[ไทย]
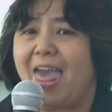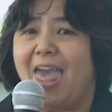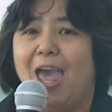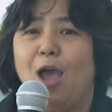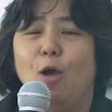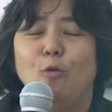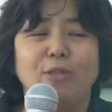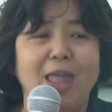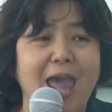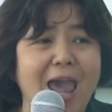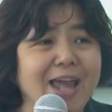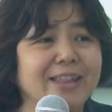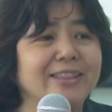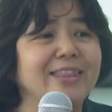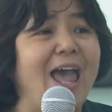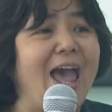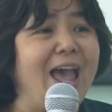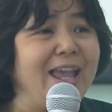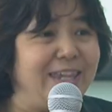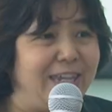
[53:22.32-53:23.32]
แล้วหน้า
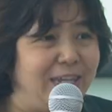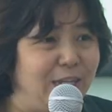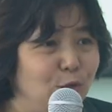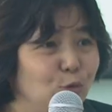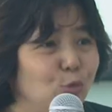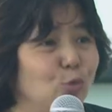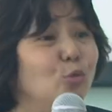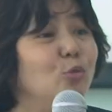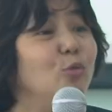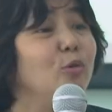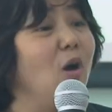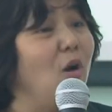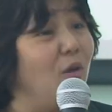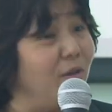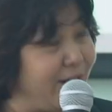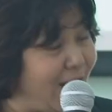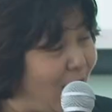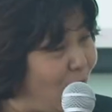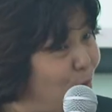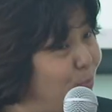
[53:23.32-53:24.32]
ตาคิ้วของ
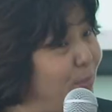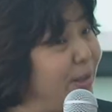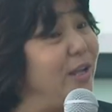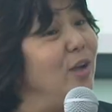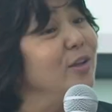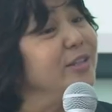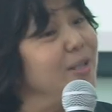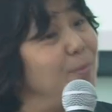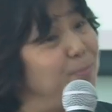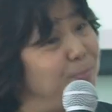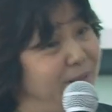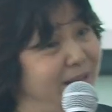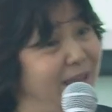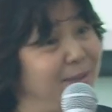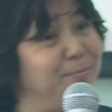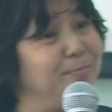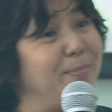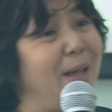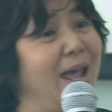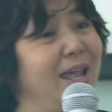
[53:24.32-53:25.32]
เรามันก็จะเปลี่ย
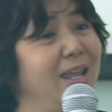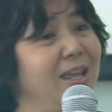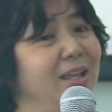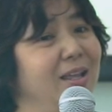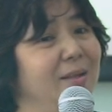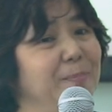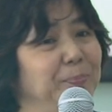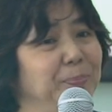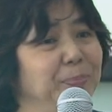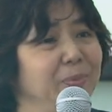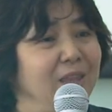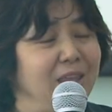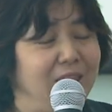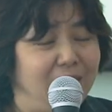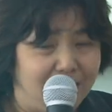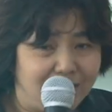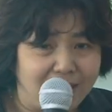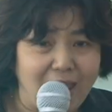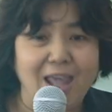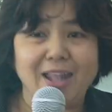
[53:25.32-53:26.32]
นไป
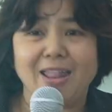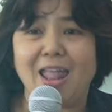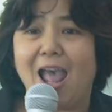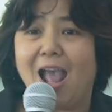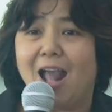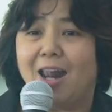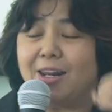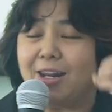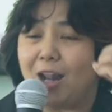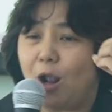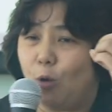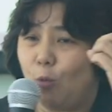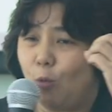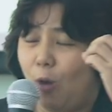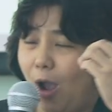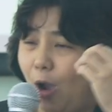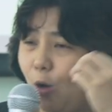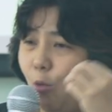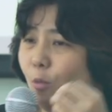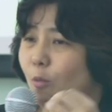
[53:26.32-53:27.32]
แต่ถ้าเรา
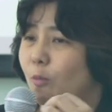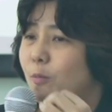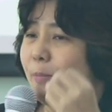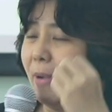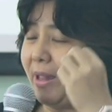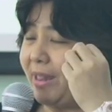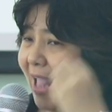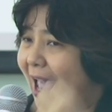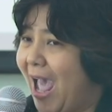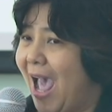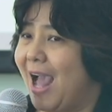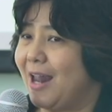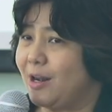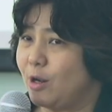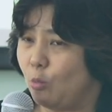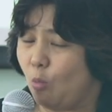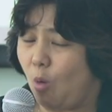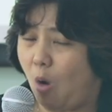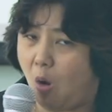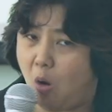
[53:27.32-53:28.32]
เอาปัญหา
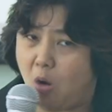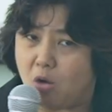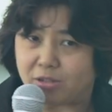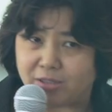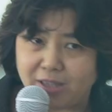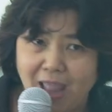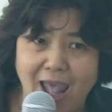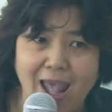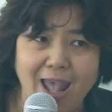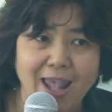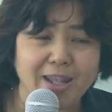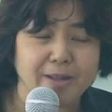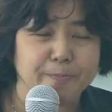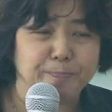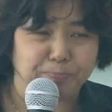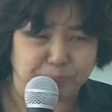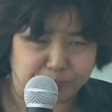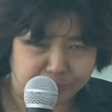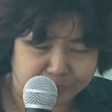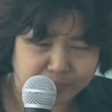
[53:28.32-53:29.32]
เราออกได้
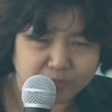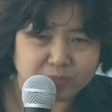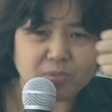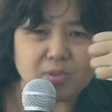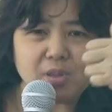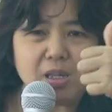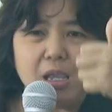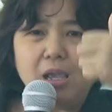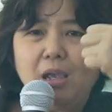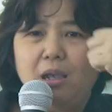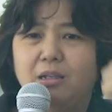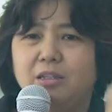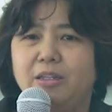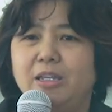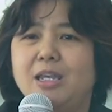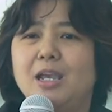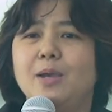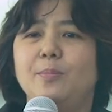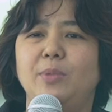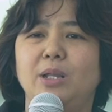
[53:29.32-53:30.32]

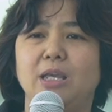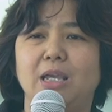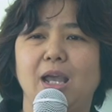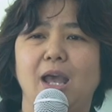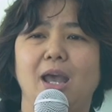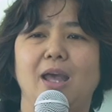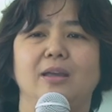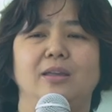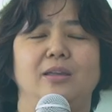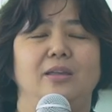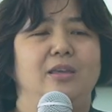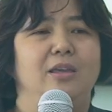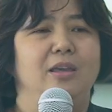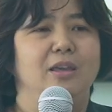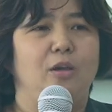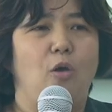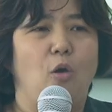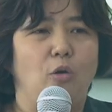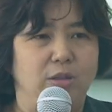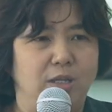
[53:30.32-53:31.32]
เยี่ยมเลยค่ะ
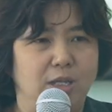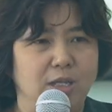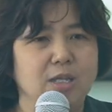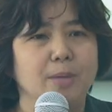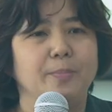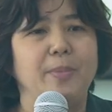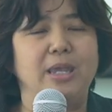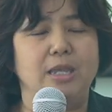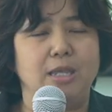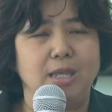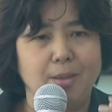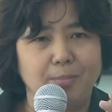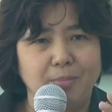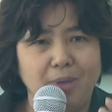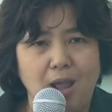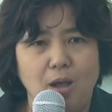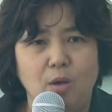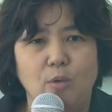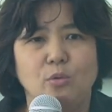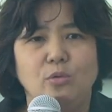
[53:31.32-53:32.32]
ก่อนที่จะไปเยี่ยม
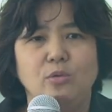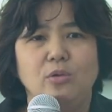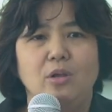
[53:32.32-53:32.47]
เขา